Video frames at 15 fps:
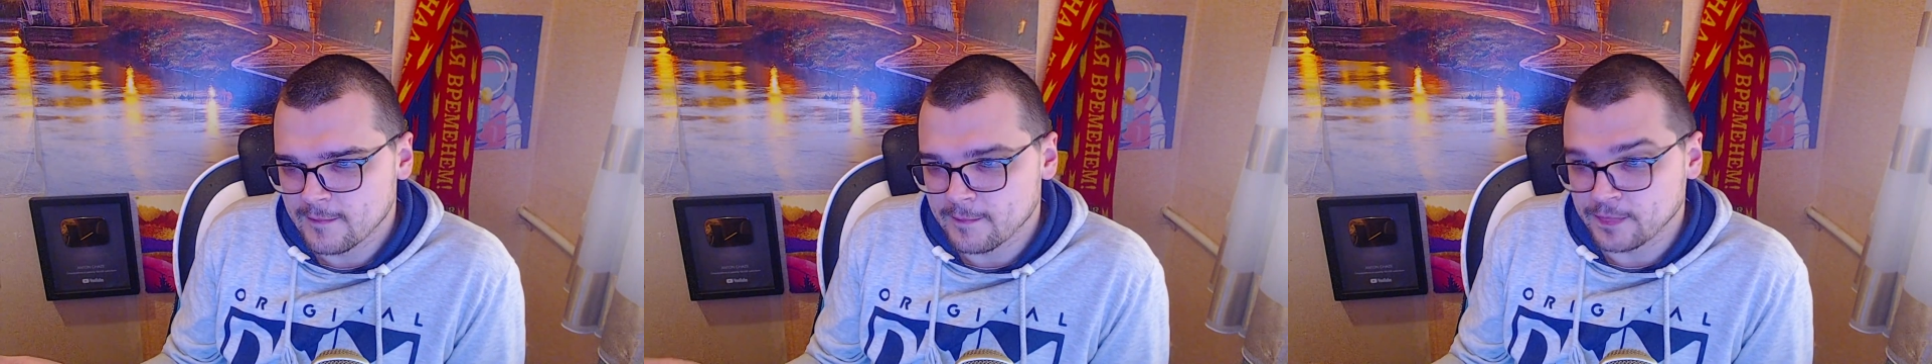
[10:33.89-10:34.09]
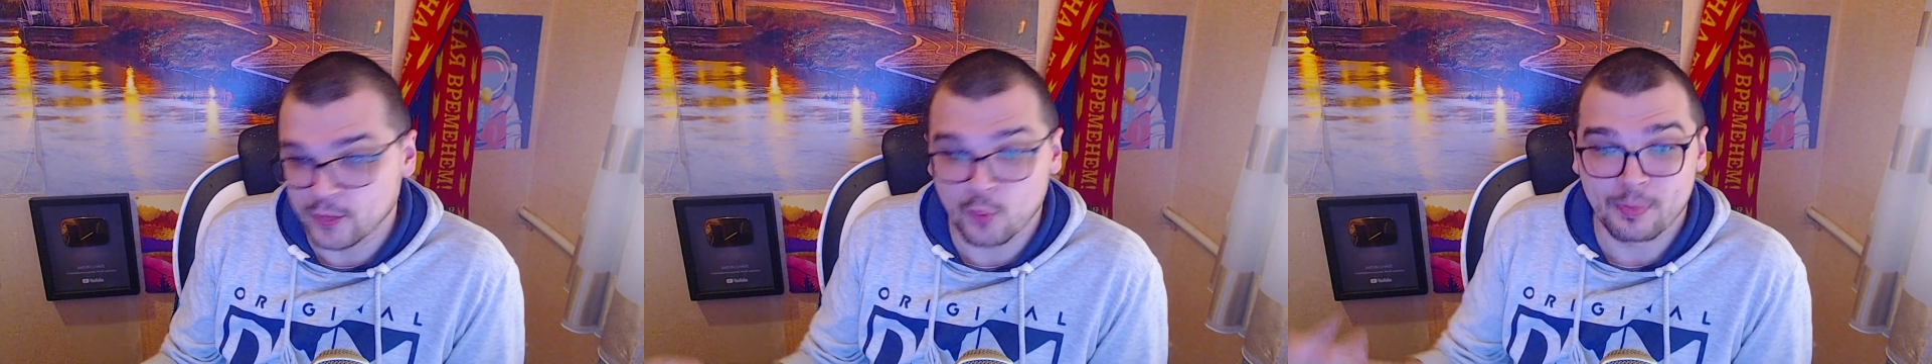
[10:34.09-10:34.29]

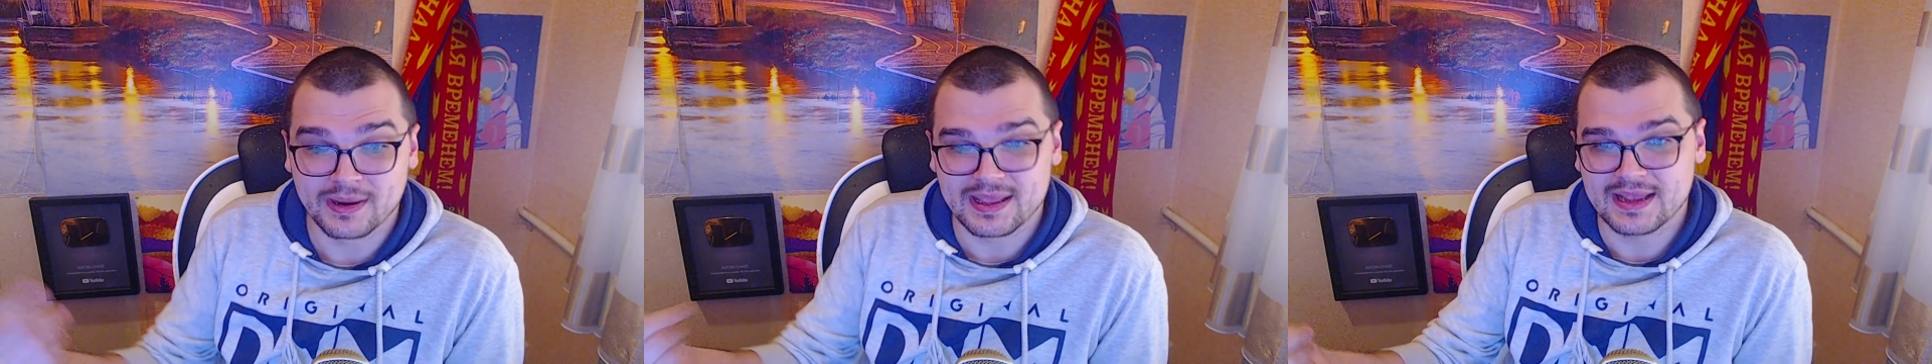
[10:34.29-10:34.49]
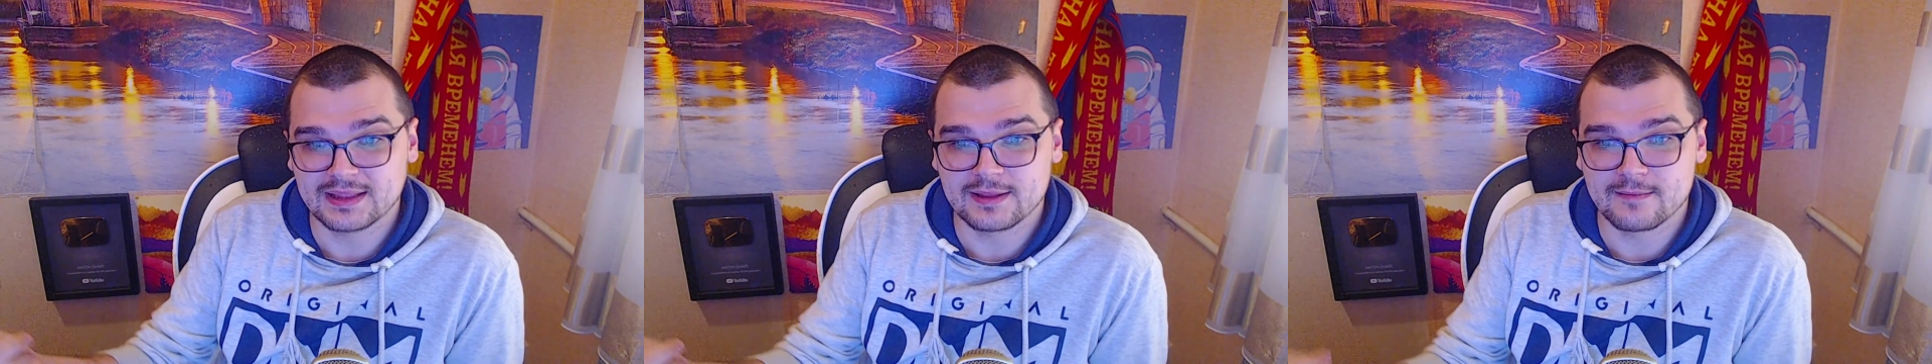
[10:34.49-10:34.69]
Но при
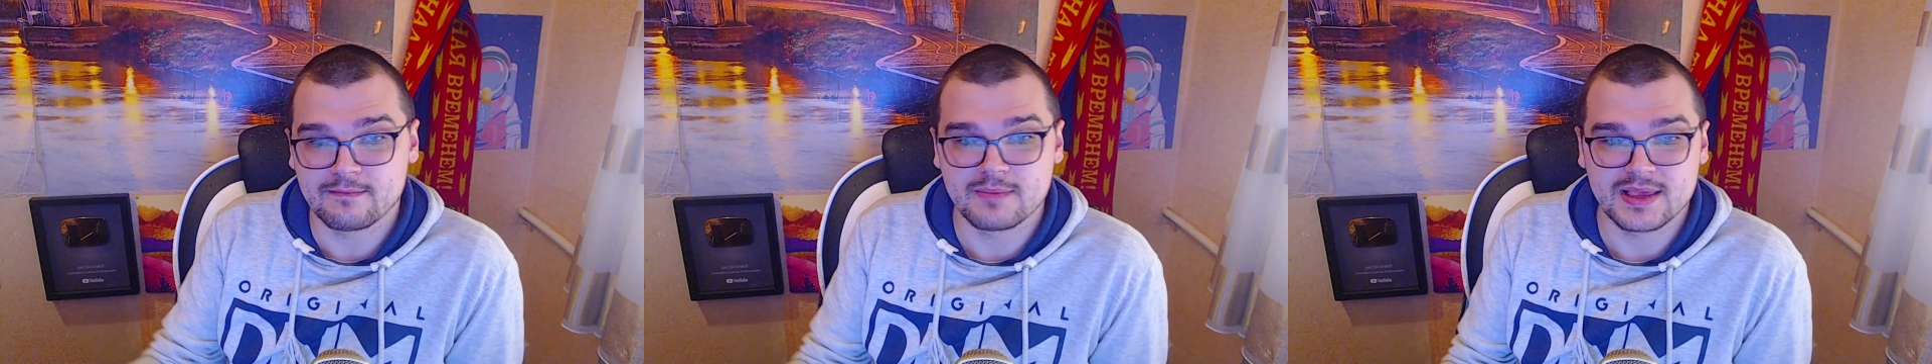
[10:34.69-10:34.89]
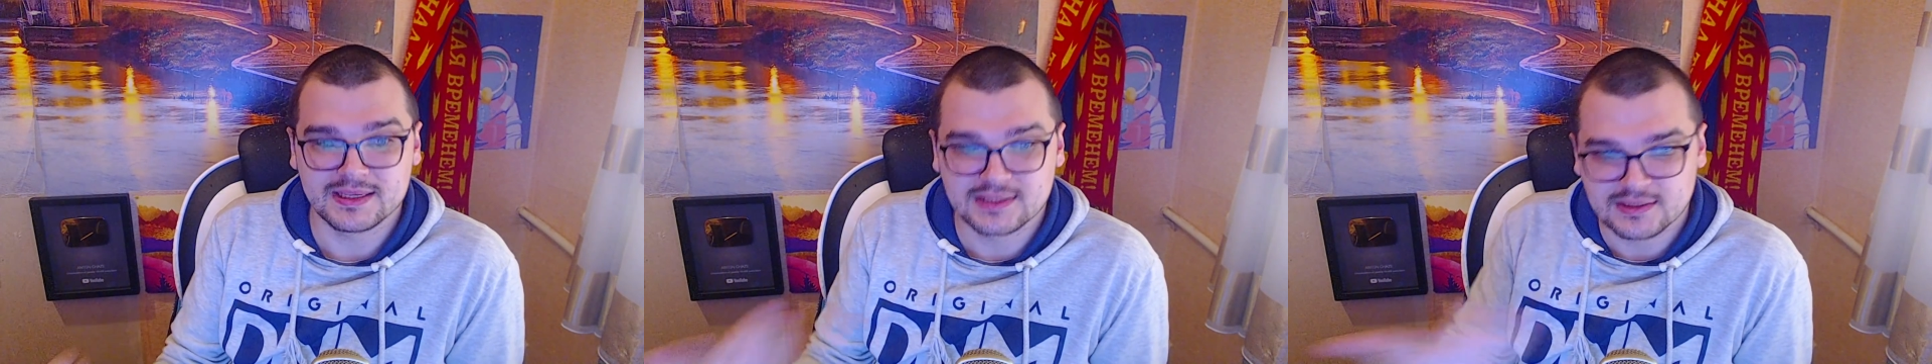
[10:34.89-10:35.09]
этом
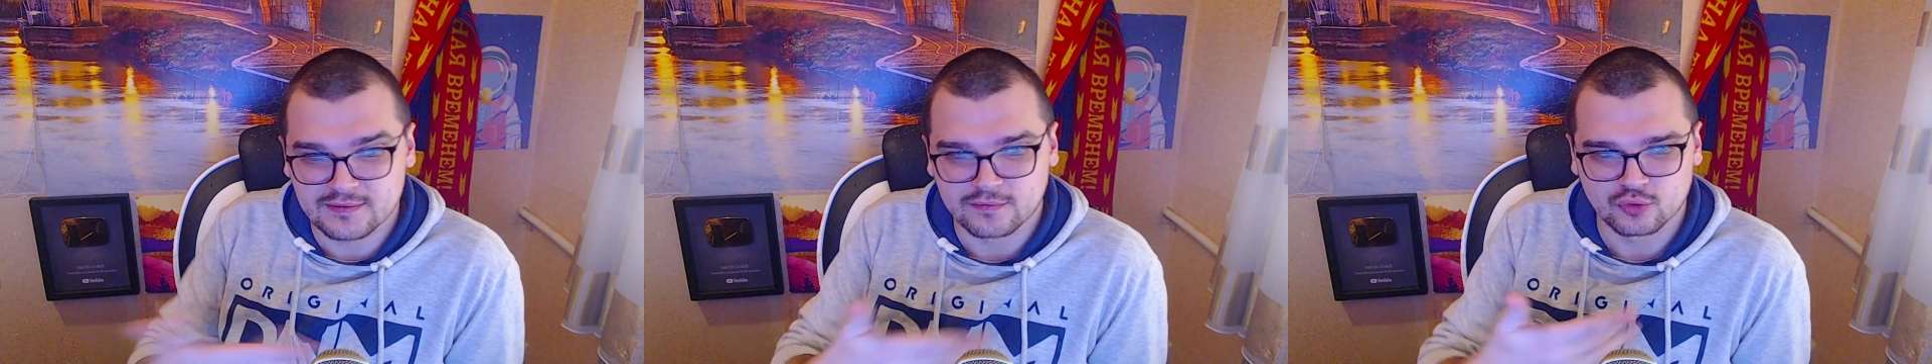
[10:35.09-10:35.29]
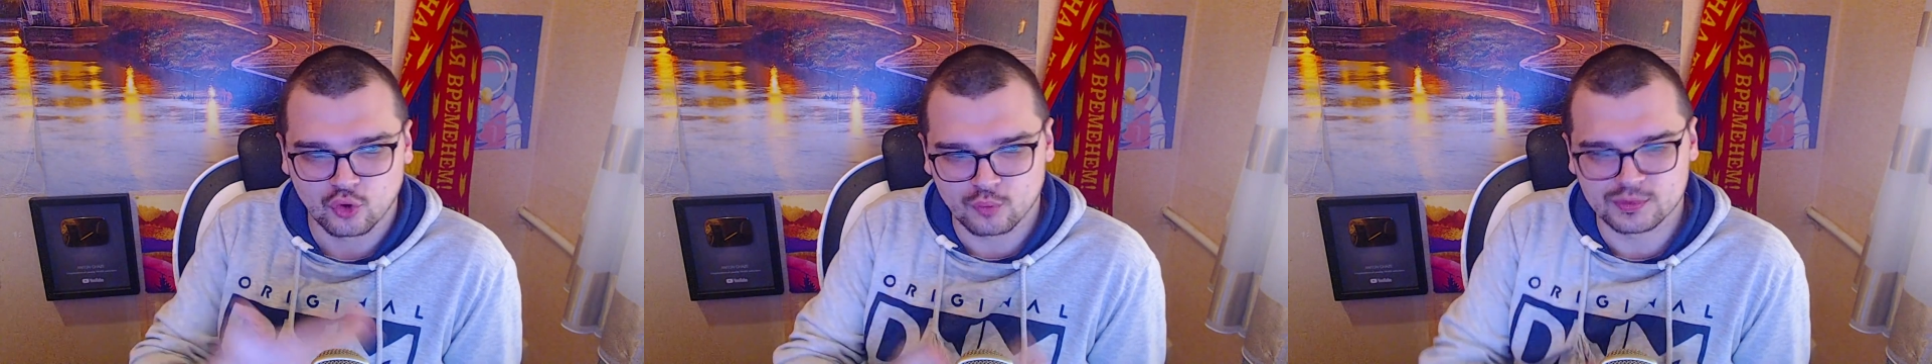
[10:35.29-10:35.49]
Месси в том